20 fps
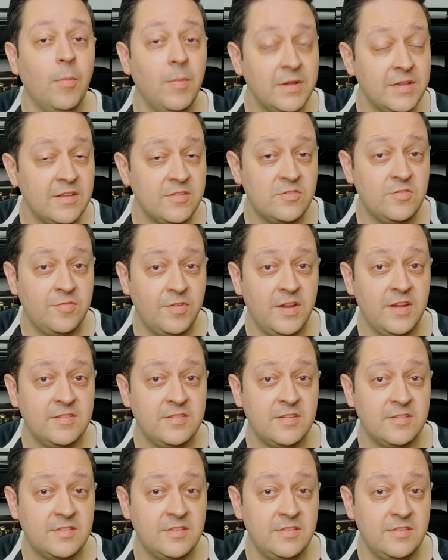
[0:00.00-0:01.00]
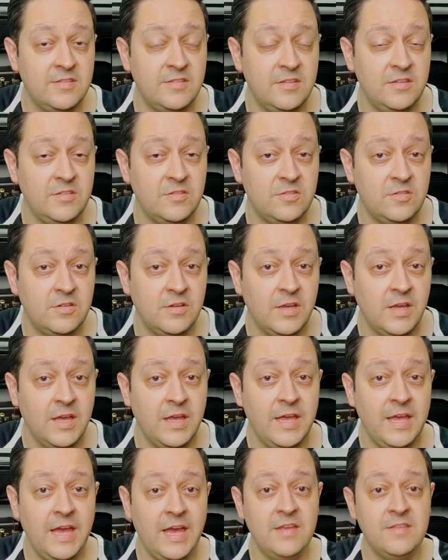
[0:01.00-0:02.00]
Uma das diferenças que existe
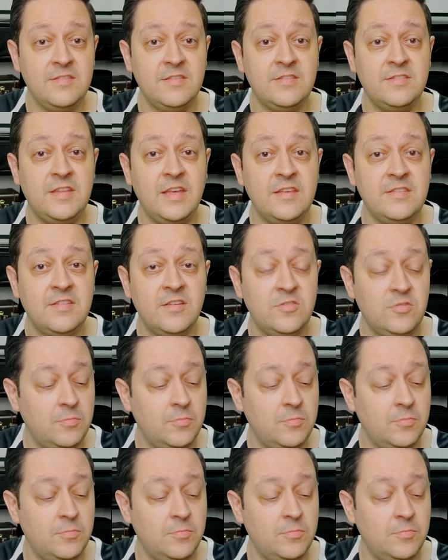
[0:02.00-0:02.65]
é a existência